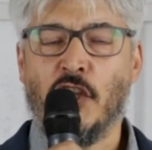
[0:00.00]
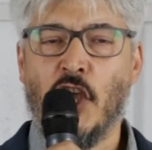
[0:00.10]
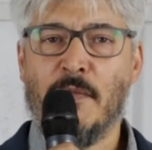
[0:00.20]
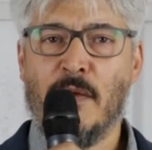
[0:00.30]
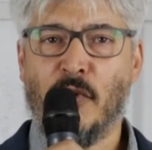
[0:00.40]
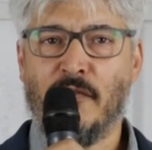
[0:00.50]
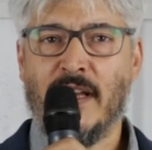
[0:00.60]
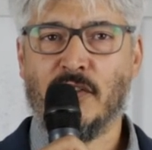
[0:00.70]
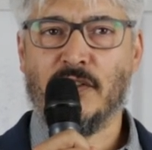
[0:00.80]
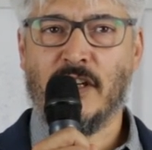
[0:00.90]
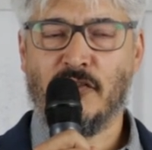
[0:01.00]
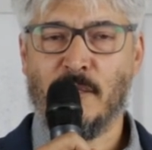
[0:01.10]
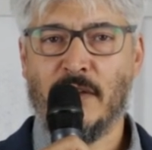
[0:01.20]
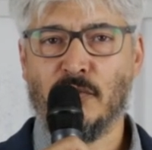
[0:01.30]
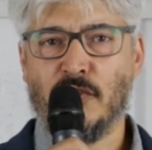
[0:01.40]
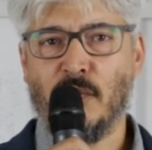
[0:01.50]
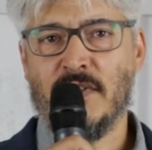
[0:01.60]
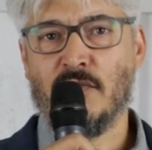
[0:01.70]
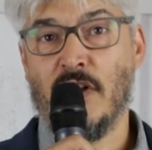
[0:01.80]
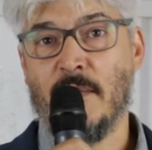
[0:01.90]
Noi abbiamo provato a trasformare tutto
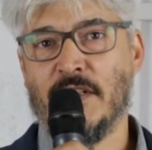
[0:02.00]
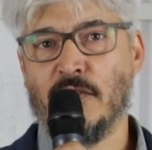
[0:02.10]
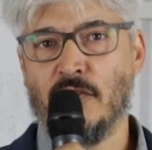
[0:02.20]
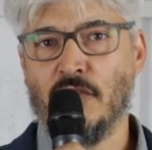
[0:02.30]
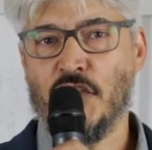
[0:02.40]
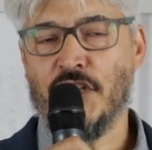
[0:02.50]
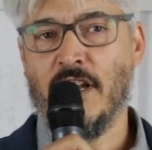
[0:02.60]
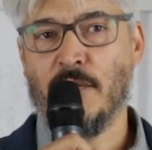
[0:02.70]
questo in una metodologia,